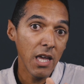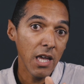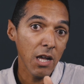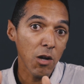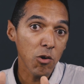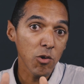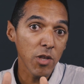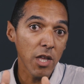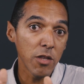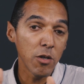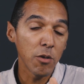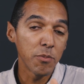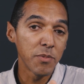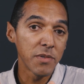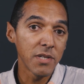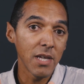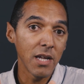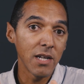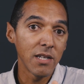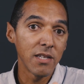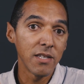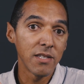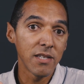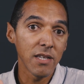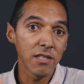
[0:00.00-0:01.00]
et qu'on adopte
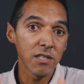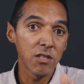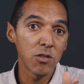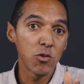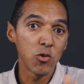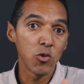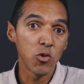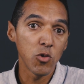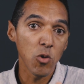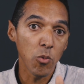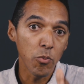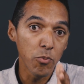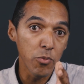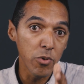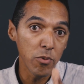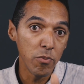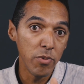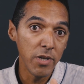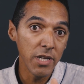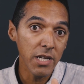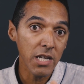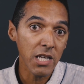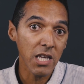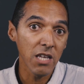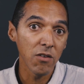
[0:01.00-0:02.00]
celle des institutions
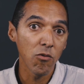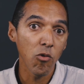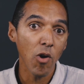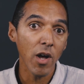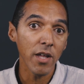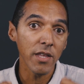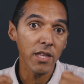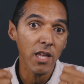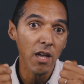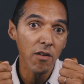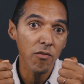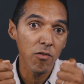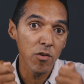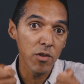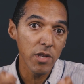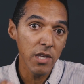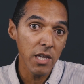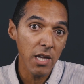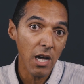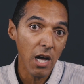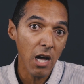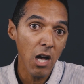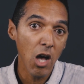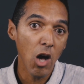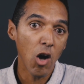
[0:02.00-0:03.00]
publiques qui vont
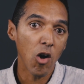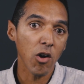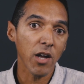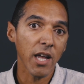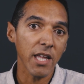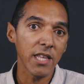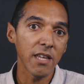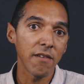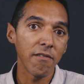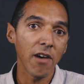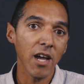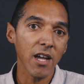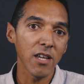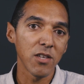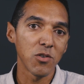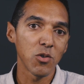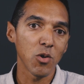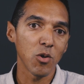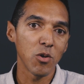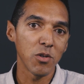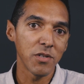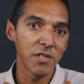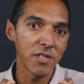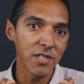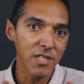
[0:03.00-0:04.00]
intervenir en cas d'avarie
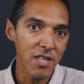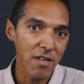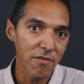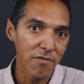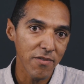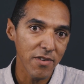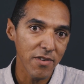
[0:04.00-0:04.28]
sur le système